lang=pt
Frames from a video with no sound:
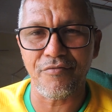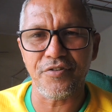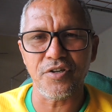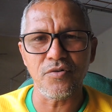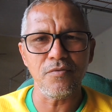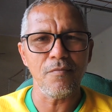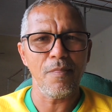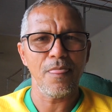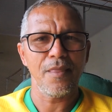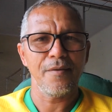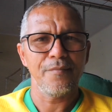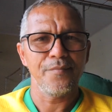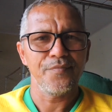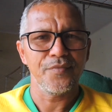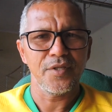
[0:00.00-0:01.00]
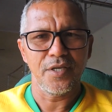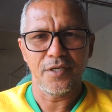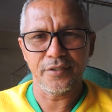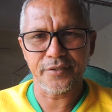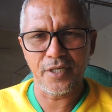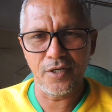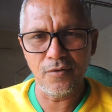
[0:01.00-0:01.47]
viu?
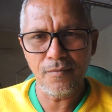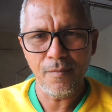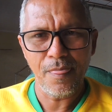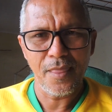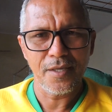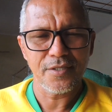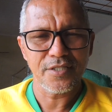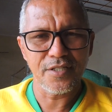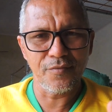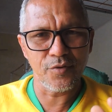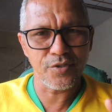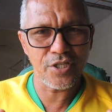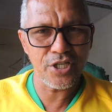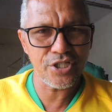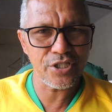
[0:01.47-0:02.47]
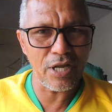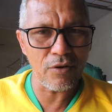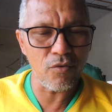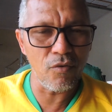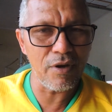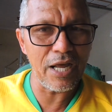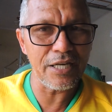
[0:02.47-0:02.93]
Então, se você está
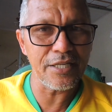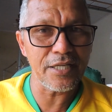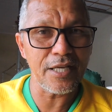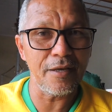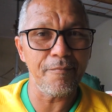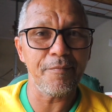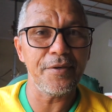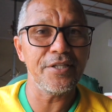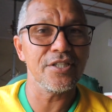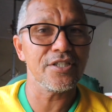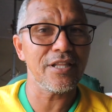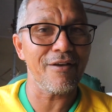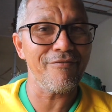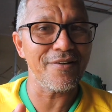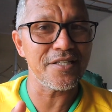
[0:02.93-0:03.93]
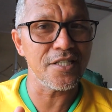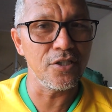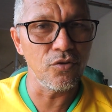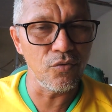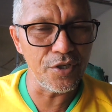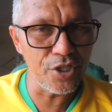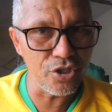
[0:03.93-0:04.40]
com o galo de Campina e está
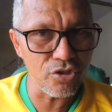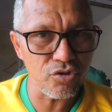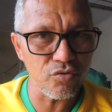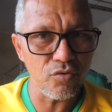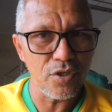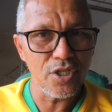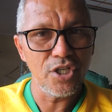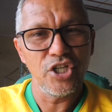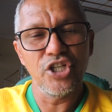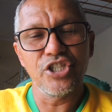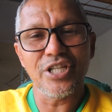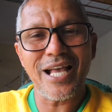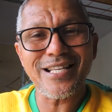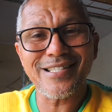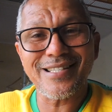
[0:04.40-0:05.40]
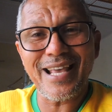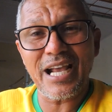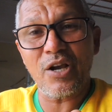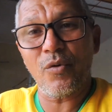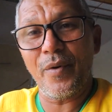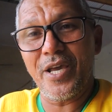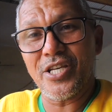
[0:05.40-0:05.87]
fazendo isso, e na
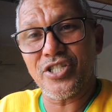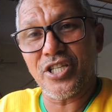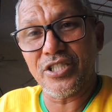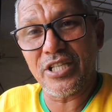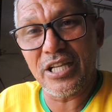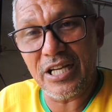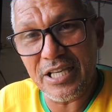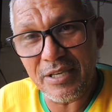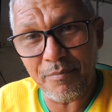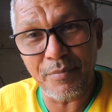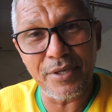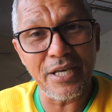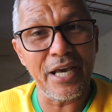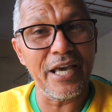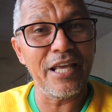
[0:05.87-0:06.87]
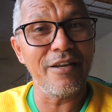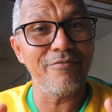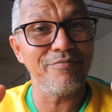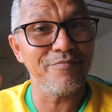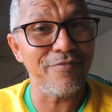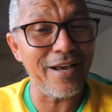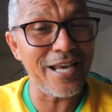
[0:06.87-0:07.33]
sequência dele arrepiar
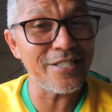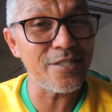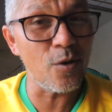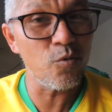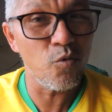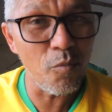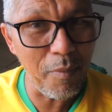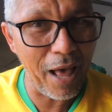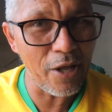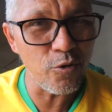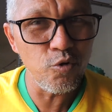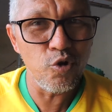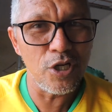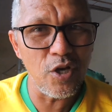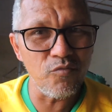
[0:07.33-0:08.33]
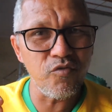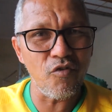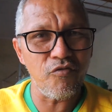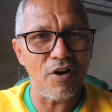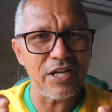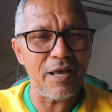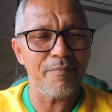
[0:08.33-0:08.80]
ele faz algum barulho, eu vou
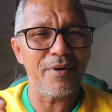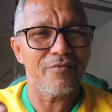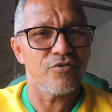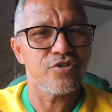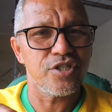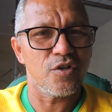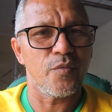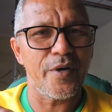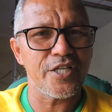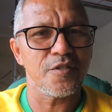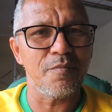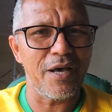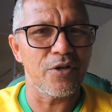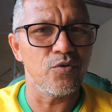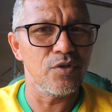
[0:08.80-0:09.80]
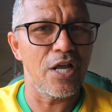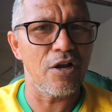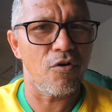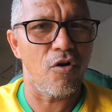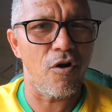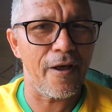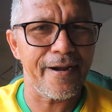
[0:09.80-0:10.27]
falar para você com esse barulho
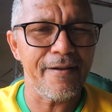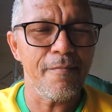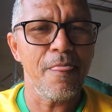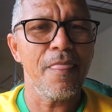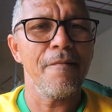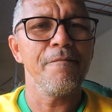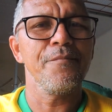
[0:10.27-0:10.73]
agora,